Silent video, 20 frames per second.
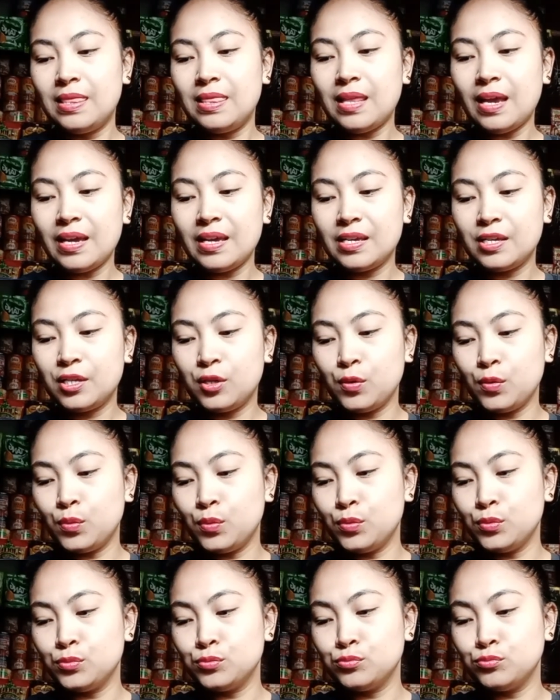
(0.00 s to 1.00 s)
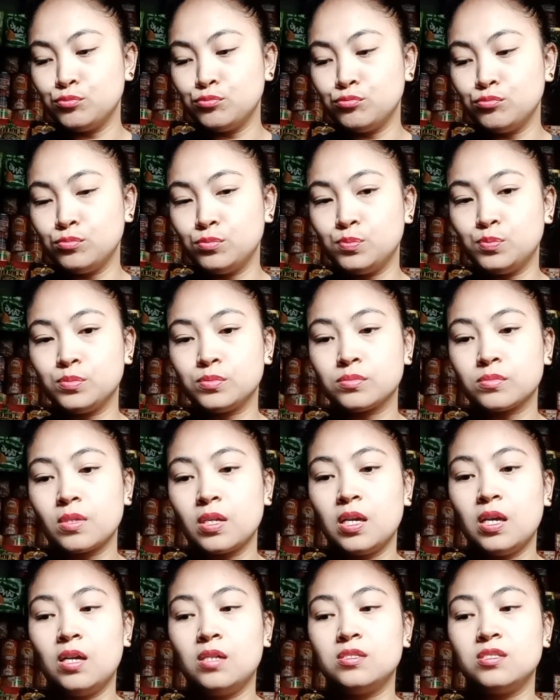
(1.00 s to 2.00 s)
Like yung
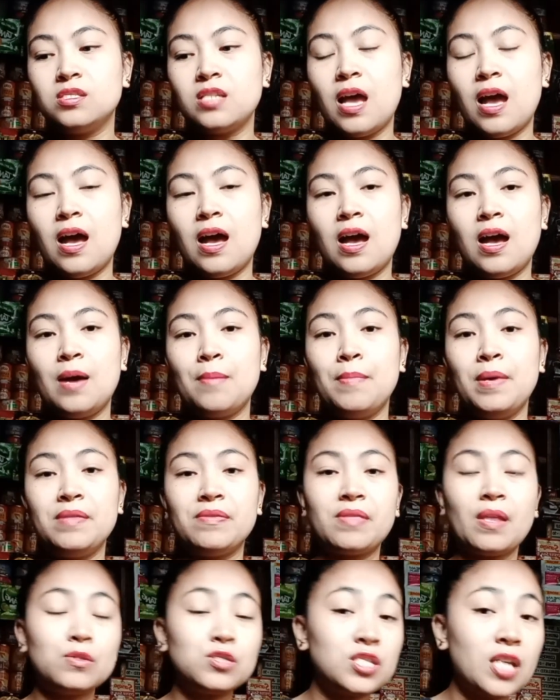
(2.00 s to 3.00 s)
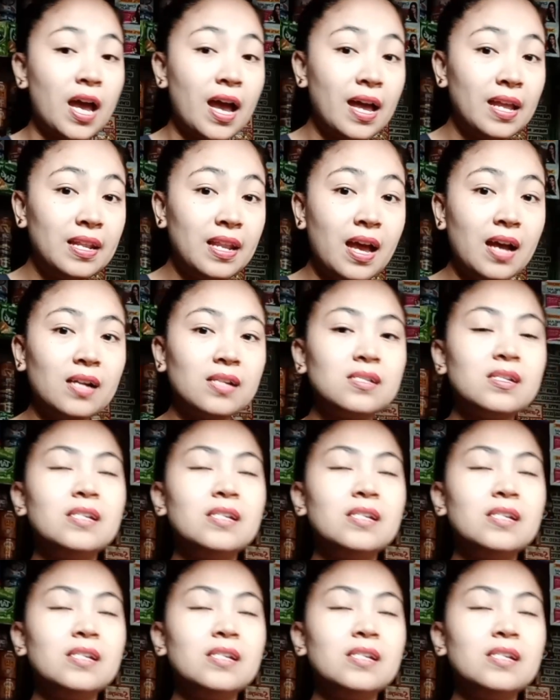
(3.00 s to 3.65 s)
sa benta ko sa alak,